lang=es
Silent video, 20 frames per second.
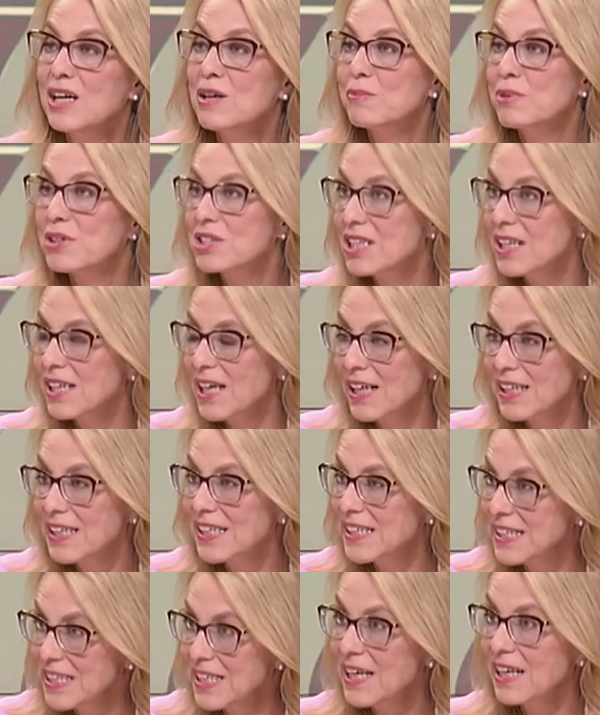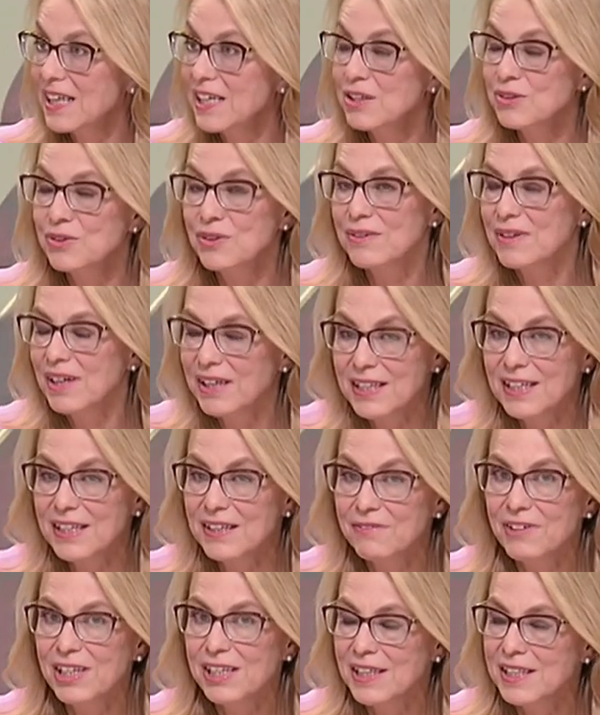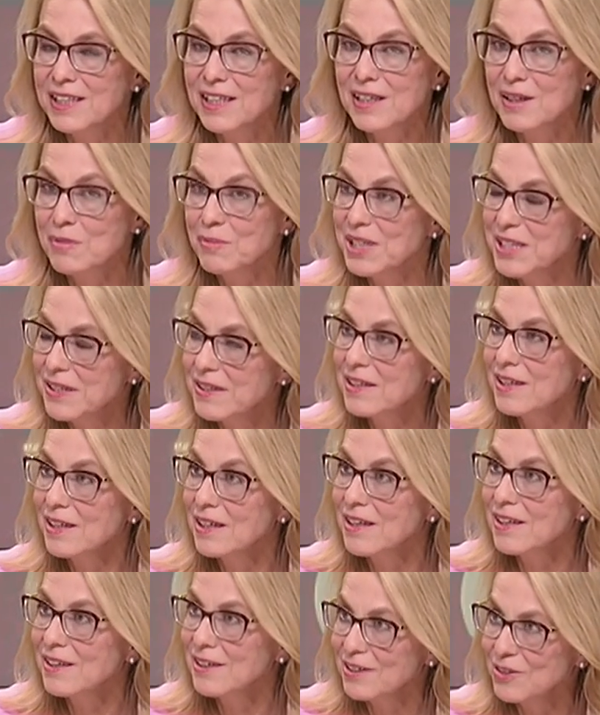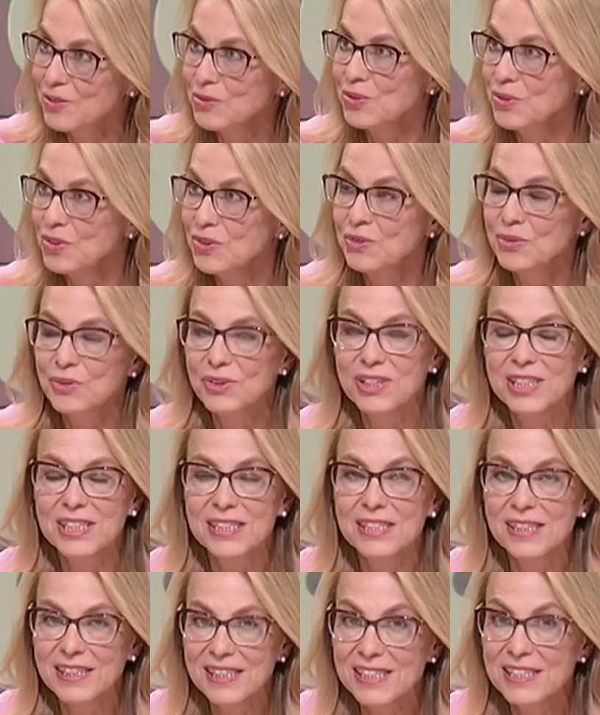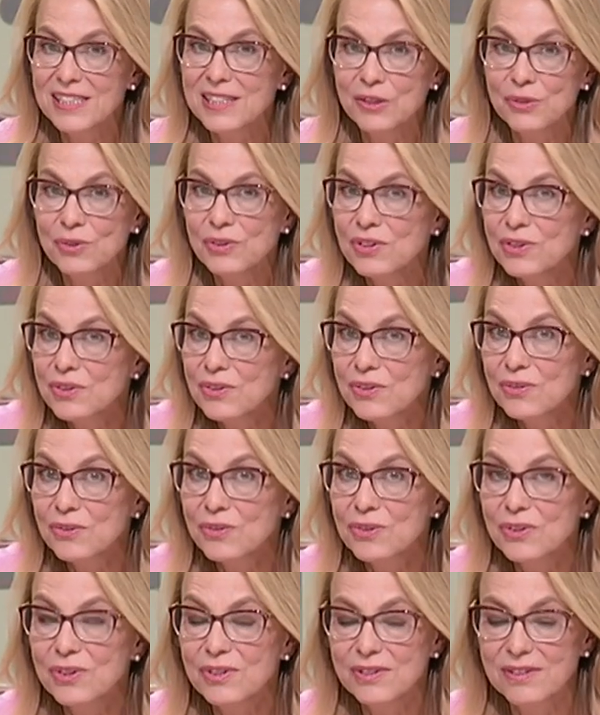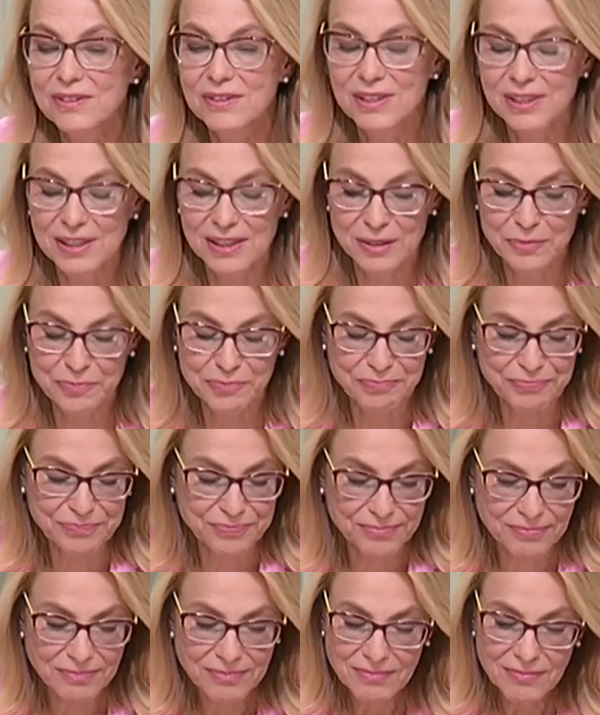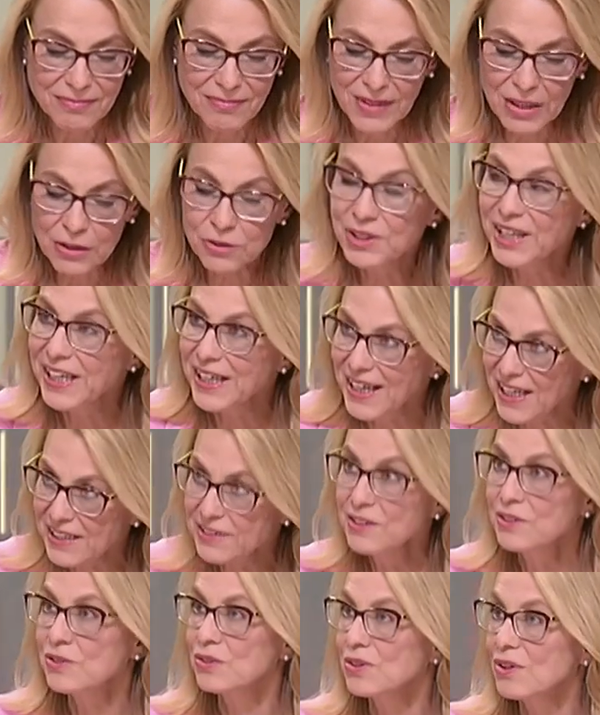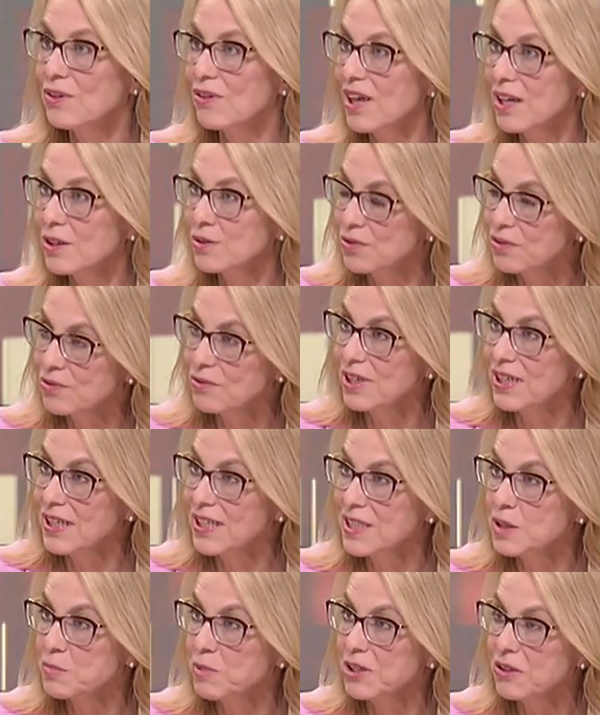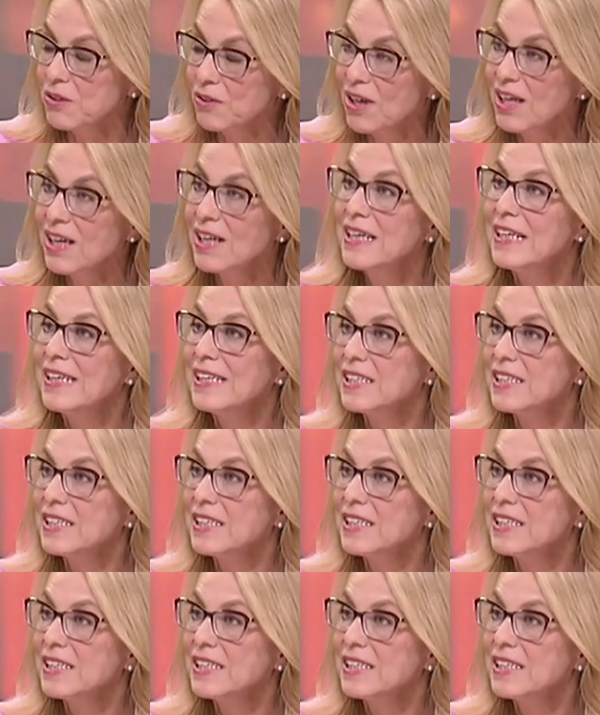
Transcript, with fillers: Pues aquí hay, verdaderamente un, interés y un, um, un encanto con la cultura española.